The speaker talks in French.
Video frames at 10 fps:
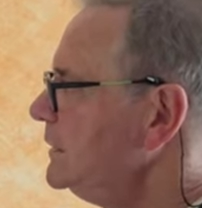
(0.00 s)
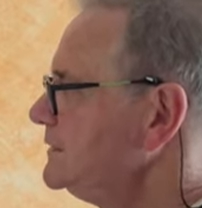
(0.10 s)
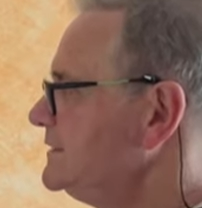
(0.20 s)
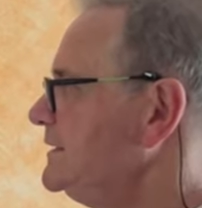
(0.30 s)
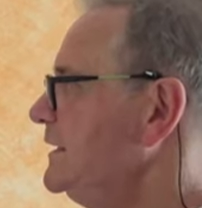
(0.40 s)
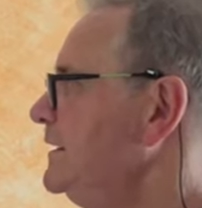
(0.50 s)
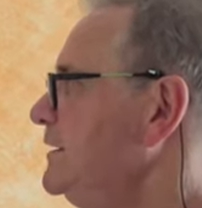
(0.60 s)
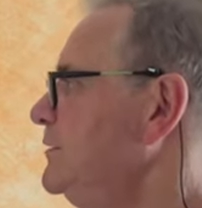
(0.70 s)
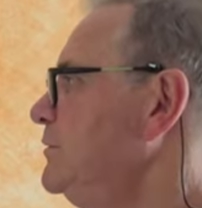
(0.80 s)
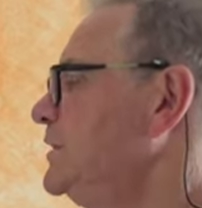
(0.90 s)

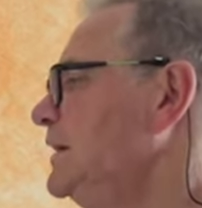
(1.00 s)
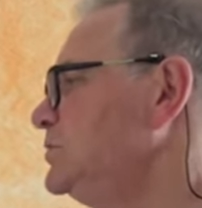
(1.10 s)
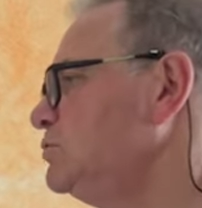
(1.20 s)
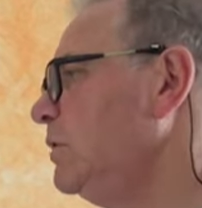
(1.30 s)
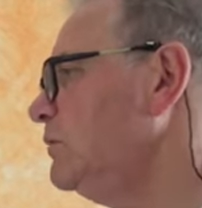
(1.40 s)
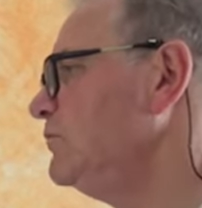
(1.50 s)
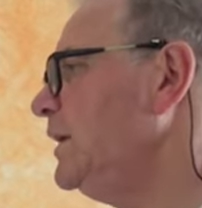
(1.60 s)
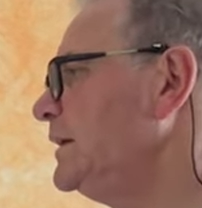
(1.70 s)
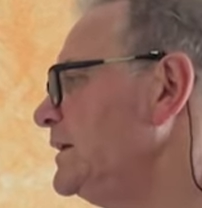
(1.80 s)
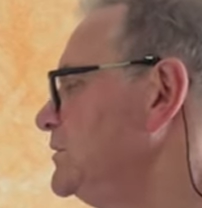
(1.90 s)
c'est qu'elle soit en
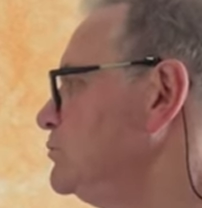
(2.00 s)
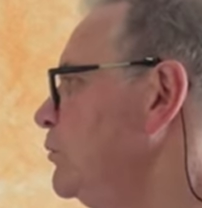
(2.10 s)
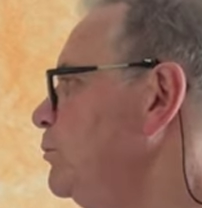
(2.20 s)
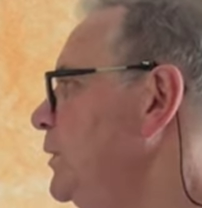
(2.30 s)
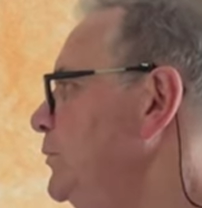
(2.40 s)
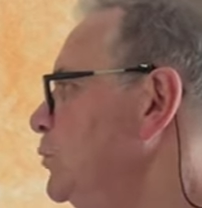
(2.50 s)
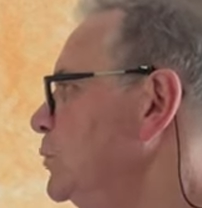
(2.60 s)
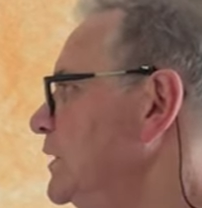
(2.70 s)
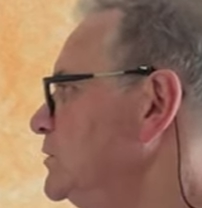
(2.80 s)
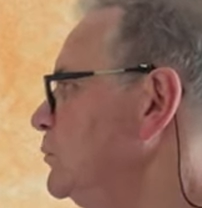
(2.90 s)
vrac, qu'elle soit en
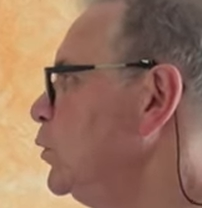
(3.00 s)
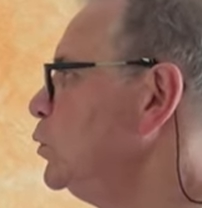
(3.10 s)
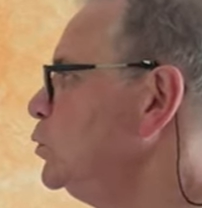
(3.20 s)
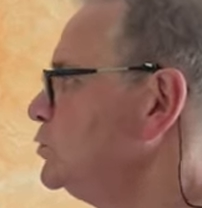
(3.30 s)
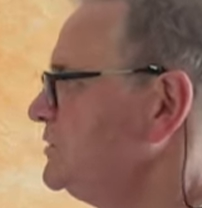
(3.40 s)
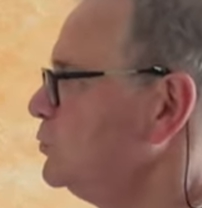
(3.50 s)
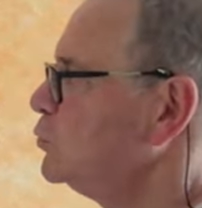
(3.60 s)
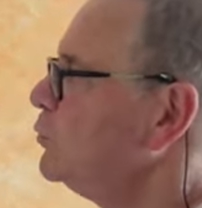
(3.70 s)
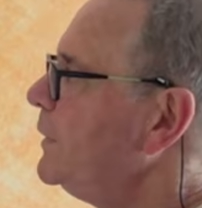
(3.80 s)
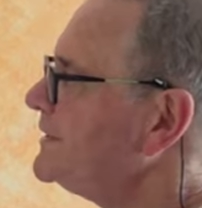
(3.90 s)
panneau, qu'elle soit en rouleau, si on
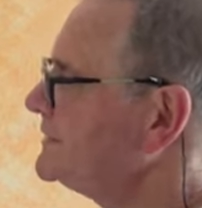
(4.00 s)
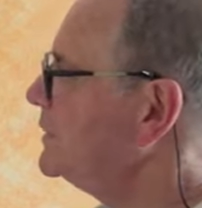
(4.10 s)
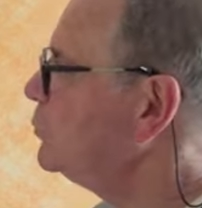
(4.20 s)
compare ce qui est